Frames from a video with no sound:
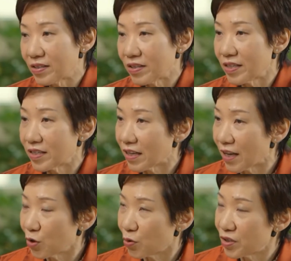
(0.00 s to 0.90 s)
但是接
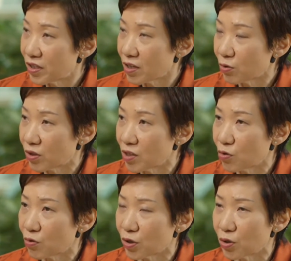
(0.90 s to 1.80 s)
下来有一些
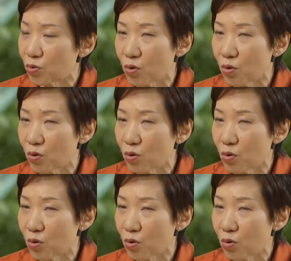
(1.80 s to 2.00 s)
听众可能